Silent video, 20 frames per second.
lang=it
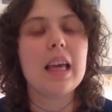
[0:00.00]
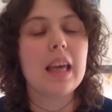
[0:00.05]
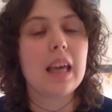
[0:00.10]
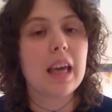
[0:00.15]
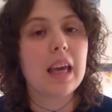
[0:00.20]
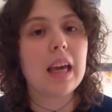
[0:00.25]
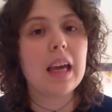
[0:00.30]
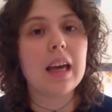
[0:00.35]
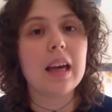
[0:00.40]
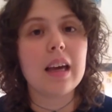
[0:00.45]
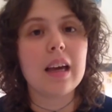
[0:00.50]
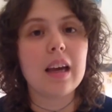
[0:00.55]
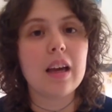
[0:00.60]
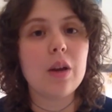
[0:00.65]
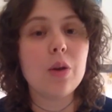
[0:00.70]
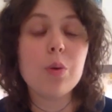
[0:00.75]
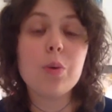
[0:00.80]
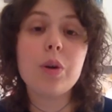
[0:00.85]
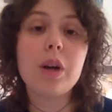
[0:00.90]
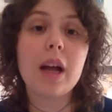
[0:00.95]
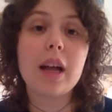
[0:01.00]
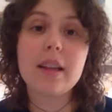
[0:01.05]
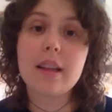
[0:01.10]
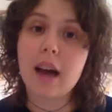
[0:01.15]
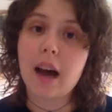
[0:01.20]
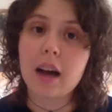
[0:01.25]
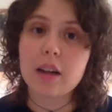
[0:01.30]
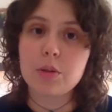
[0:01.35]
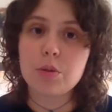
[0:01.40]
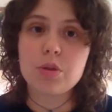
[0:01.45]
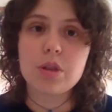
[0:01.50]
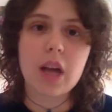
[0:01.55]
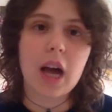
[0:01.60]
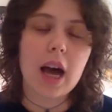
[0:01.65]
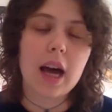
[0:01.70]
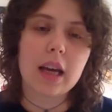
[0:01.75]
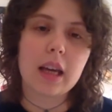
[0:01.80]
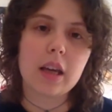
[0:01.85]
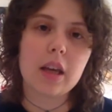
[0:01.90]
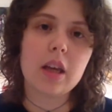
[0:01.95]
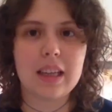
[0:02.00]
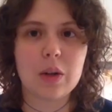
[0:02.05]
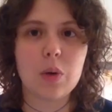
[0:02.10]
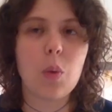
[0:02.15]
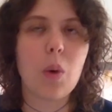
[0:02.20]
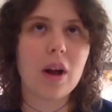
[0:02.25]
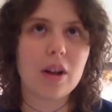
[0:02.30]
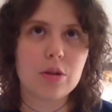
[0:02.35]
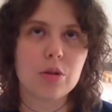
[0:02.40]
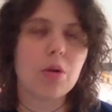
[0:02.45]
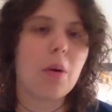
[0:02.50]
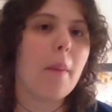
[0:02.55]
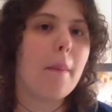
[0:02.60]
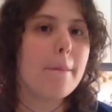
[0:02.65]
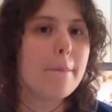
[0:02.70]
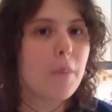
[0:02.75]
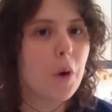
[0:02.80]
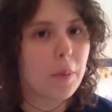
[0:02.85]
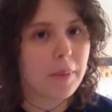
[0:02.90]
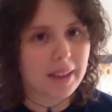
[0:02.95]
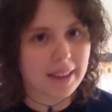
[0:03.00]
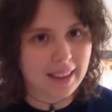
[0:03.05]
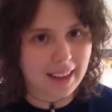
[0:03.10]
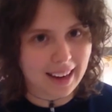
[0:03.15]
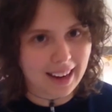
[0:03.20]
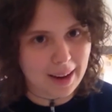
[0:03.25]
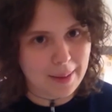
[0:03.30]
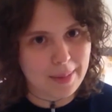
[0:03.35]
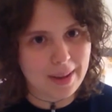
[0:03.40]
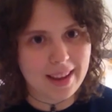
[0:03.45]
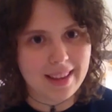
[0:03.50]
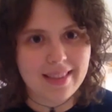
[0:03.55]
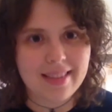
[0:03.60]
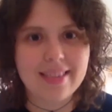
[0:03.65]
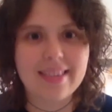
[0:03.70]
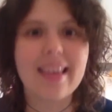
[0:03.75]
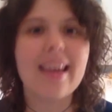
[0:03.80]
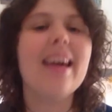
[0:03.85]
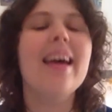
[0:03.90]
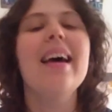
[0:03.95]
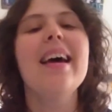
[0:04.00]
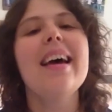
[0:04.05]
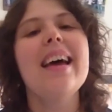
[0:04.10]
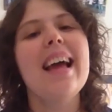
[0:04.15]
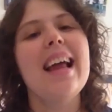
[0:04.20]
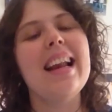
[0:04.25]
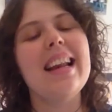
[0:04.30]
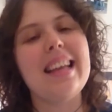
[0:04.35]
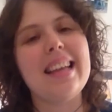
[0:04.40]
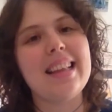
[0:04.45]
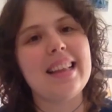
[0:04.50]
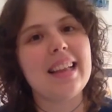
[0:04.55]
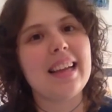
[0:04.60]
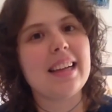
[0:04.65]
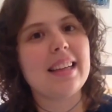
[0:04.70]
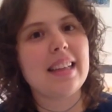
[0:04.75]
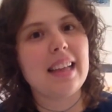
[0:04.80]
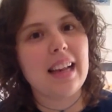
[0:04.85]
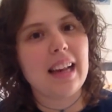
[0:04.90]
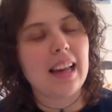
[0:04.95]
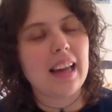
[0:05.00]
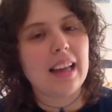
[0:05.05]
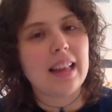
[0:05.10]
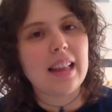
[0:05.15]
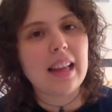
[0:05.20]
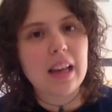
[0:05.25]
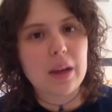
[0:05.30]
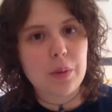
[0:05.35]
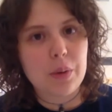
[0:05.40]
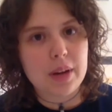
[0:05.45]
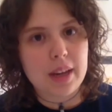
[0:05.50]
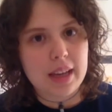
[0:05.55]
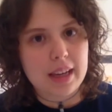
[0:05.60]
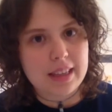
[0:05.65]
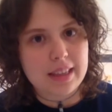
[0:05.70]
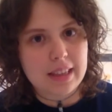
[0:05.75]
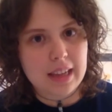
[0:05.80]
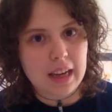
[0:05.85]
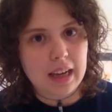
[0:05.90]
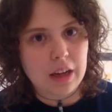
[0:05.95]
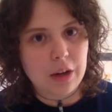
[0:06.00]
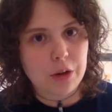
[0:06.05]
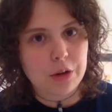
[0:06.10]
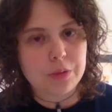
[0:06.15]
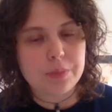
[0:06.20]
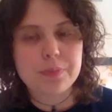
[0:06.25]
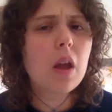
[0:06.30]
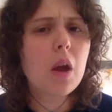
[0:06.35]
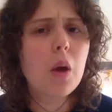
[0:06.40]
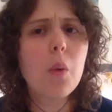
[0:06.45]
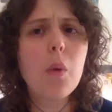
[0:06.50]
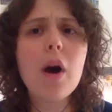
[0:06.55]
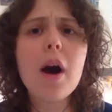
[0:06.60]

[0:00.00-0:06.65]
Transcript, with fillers: che eh, luna dà ad Usagi in quanto momentaneamente leader delle, delle guerriere Sailor.